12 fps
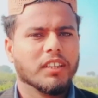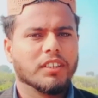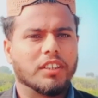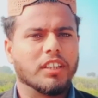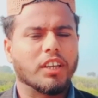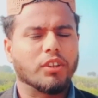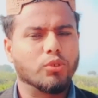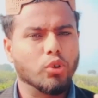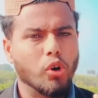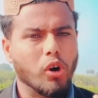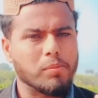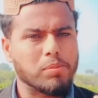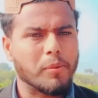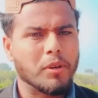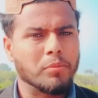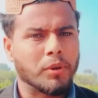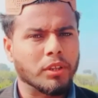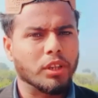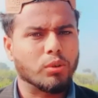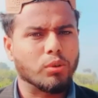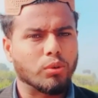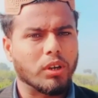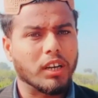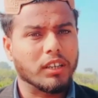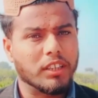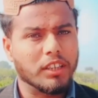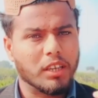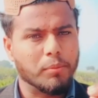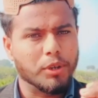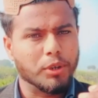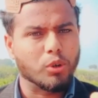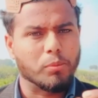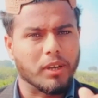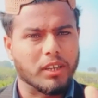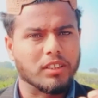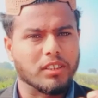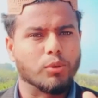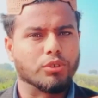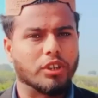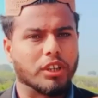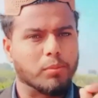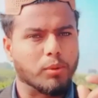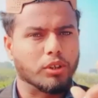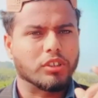ठीक है जो आप अपने परिंदे को खुराक देंगे मिनटों में हजम हो जाएगी बहुत